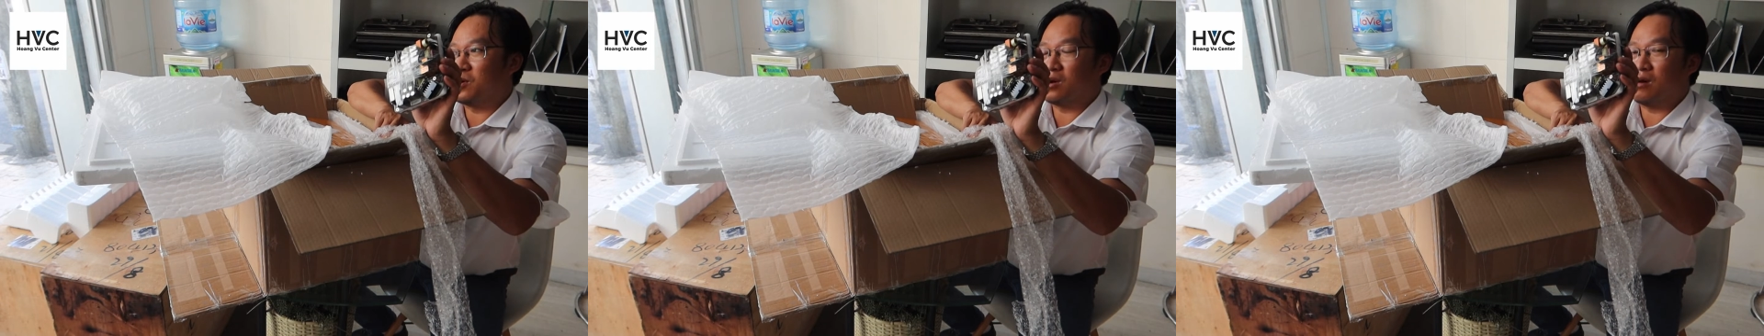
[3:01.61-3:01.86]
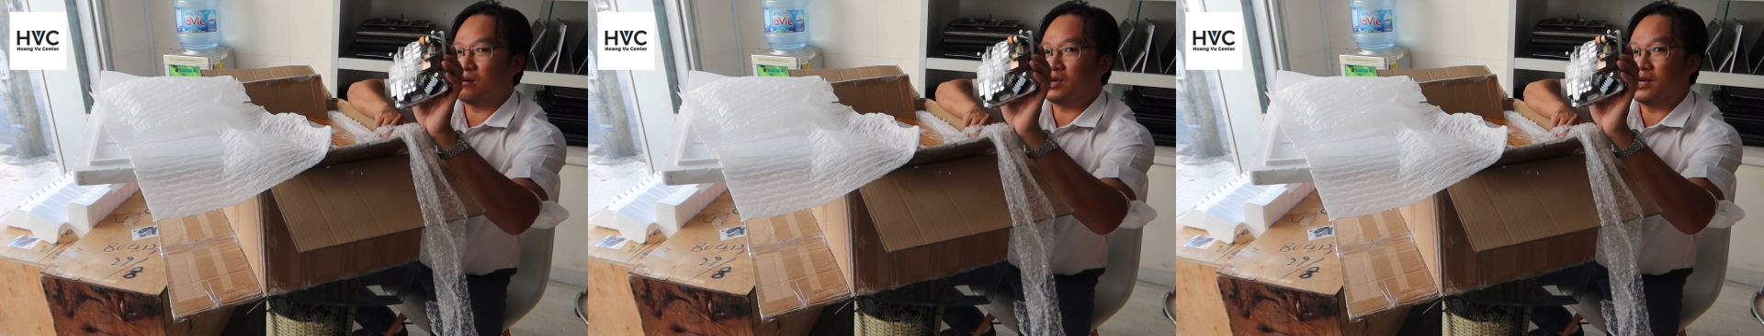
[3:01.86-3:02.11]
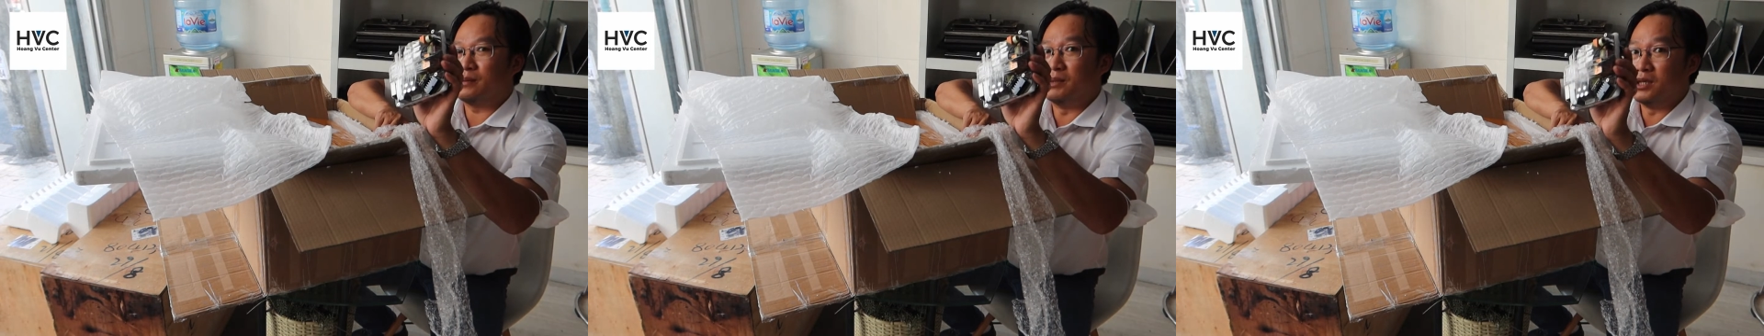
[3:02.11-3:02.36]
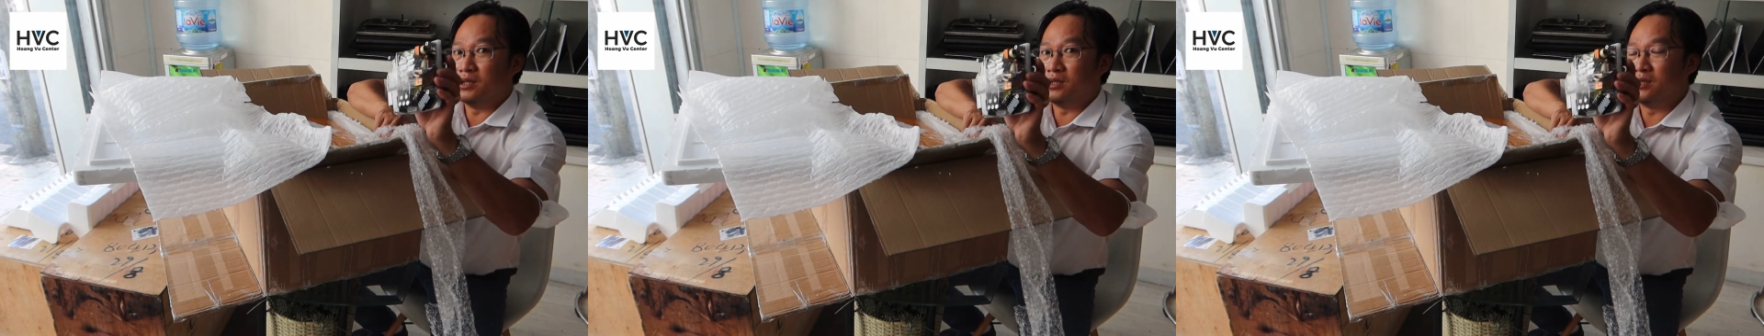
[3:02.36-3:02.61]
một lần về
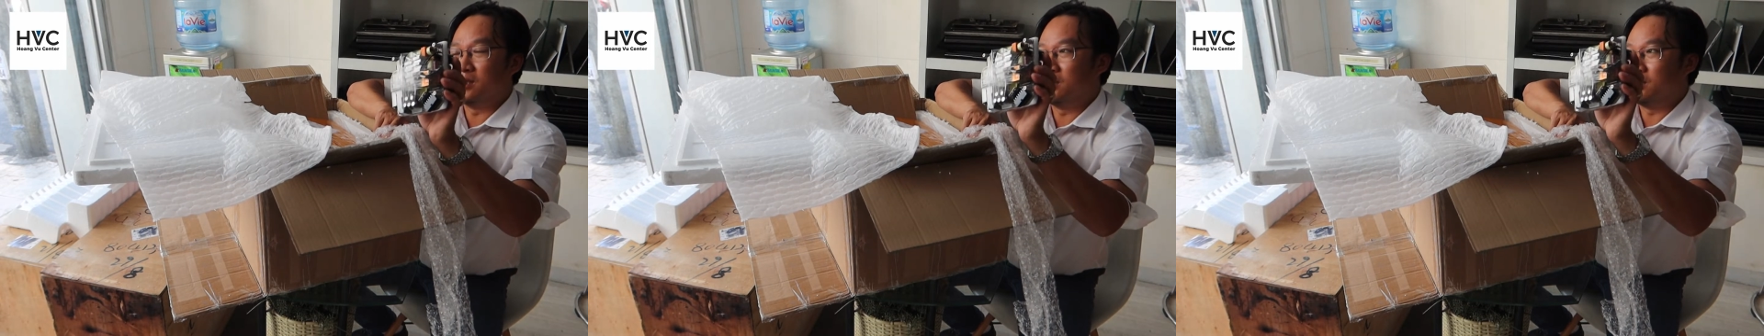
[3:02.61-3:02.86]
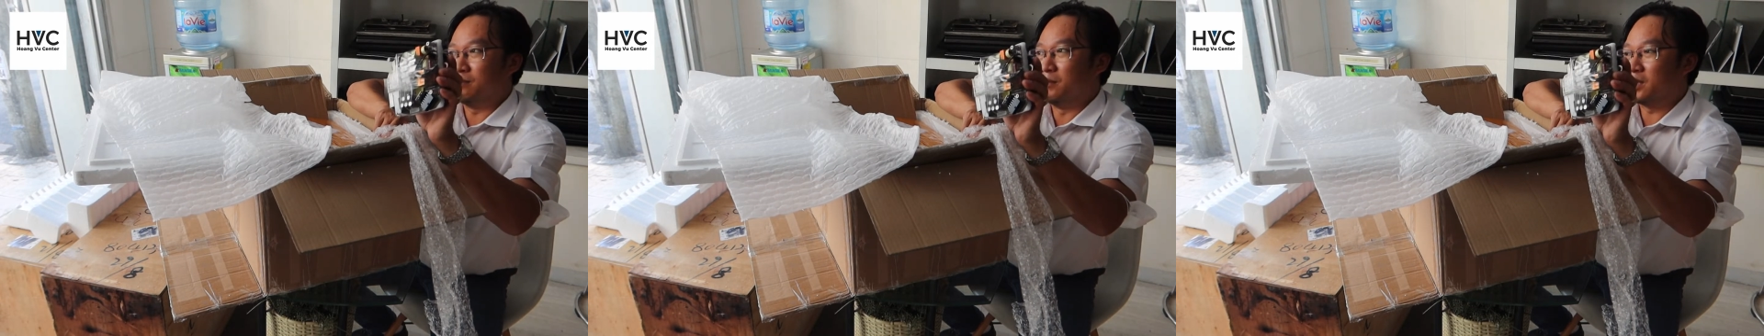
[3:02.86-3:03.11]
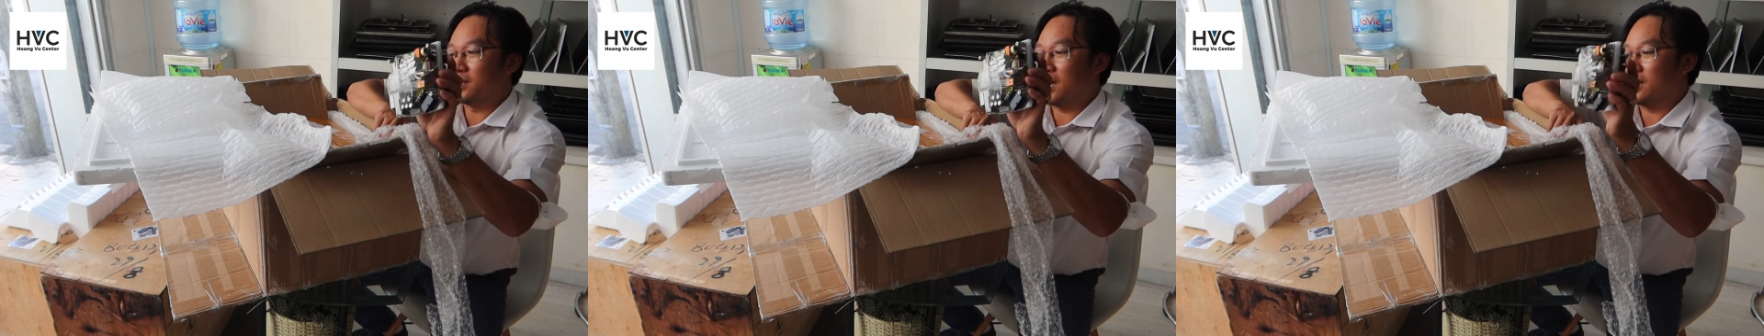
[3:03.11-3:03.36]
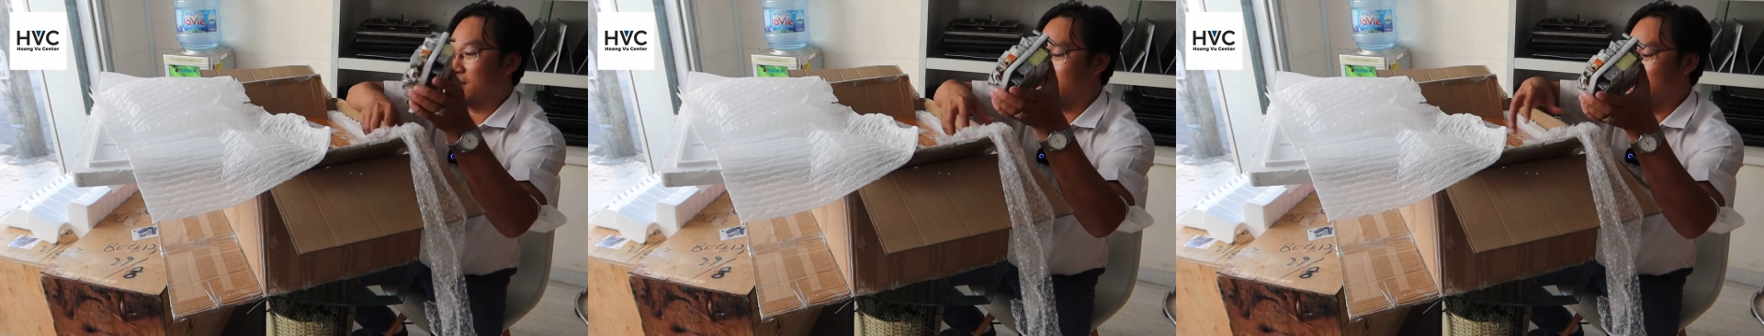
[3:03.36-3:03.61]
mười mười
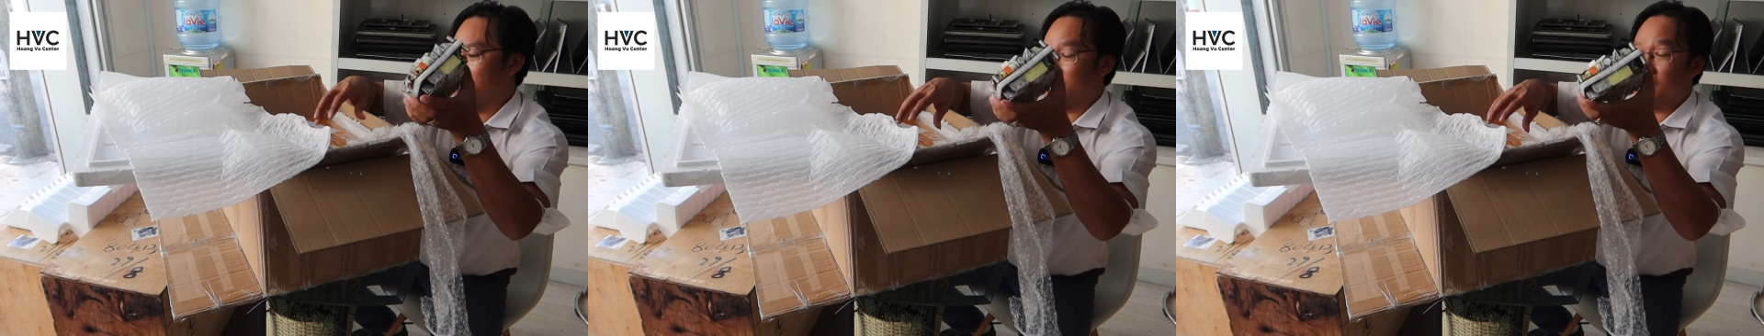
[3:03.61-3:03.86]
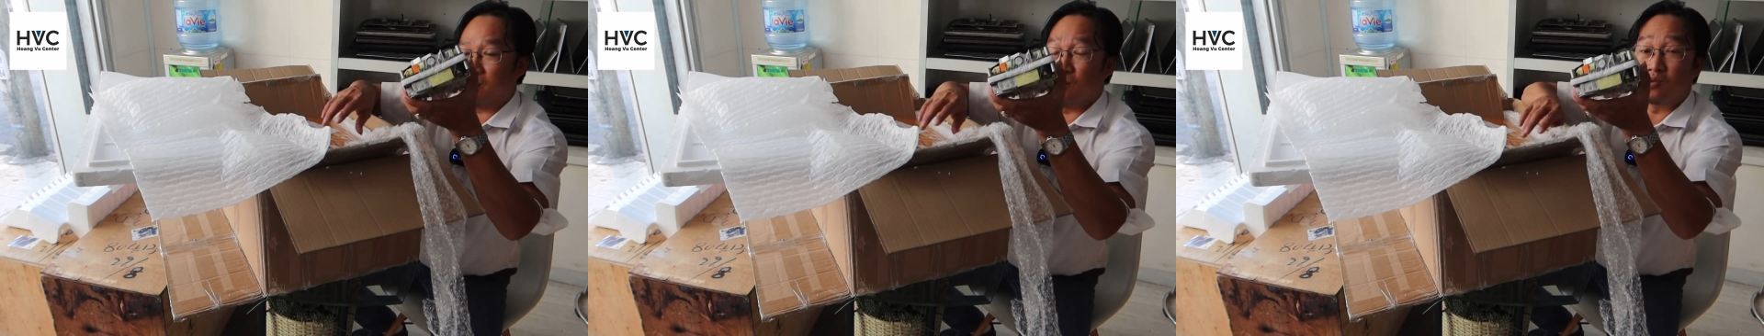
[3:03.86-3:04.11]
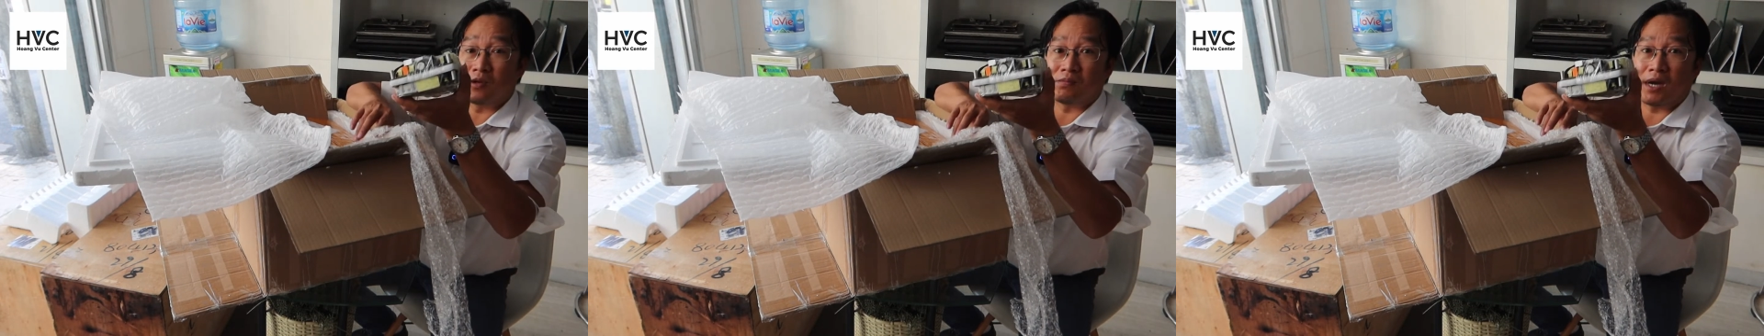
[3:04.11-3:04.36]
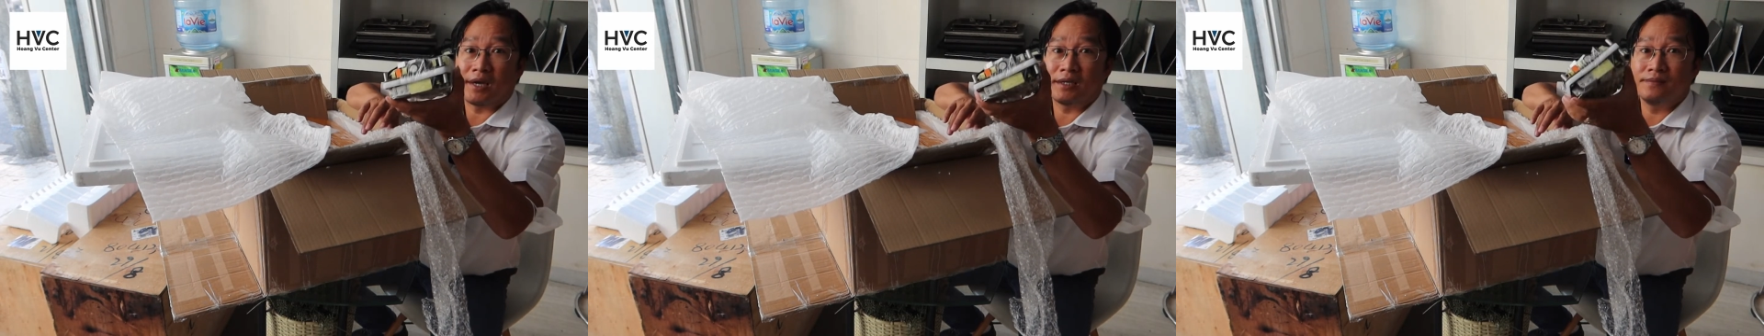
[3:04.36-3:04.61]
cái, thùng về bốn mươi
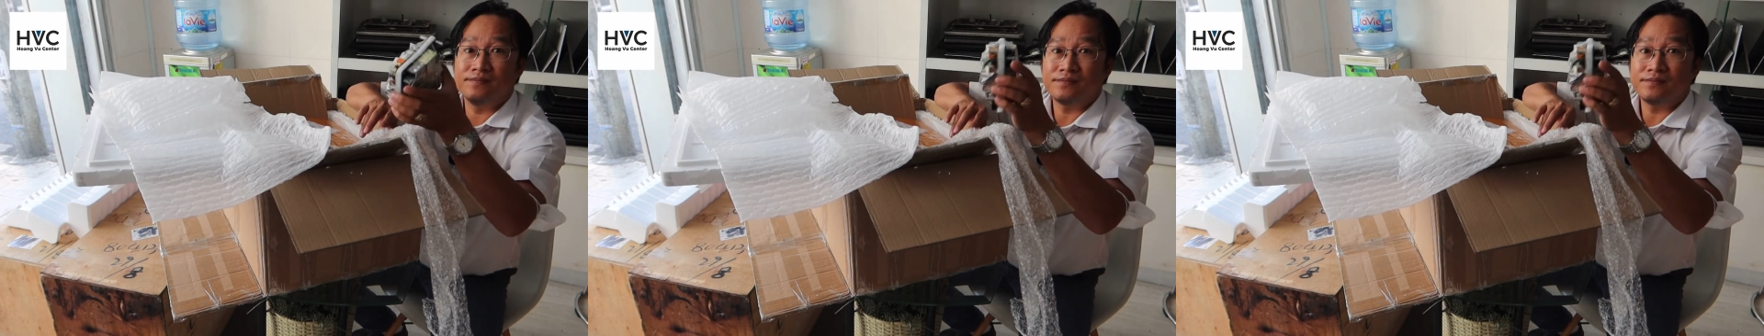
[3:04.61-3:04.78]
cái.